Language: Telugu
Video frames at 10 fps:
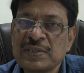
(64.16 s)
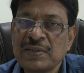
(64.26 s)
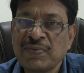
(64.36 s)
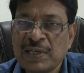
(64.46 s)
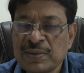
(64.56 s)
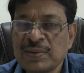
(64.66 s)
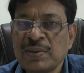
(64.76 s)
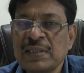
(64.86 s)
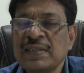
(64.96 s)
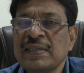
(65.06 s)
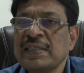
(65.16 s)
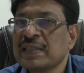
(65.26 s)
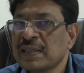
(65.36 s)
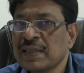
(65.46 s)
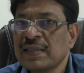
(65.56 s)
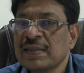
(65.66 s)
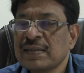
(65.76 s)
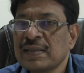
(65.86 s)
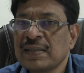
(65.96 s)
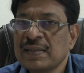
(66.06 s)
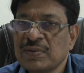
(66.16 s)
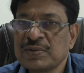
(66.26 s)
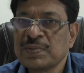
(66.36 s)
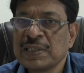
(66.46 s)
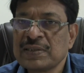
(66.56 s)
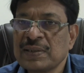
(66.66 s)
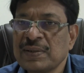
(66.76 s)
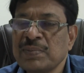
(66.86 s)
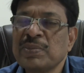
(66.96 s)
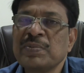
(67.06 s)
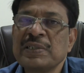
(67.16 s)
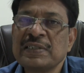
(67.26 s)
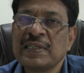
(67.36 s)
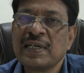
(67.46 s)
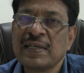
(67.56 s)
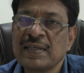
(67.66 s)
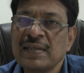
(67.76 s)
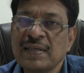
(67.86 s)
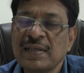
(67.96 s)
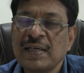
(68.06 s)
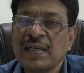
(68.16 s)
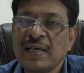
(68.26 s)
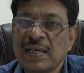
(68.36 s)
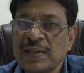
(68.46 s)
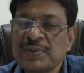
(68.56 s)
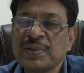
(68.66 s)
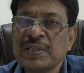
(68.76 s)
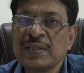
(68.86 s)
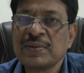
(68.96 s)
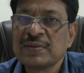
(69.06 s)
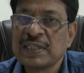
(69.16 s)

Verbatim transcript: వచ్చిన ఫండ్తోనే దీన్ని ఇక్కడ ఉస్మాన్ సిటీలో ఇంప్లిమెంట్ చేయాలన్న ఆలోచనకు ఈరోజు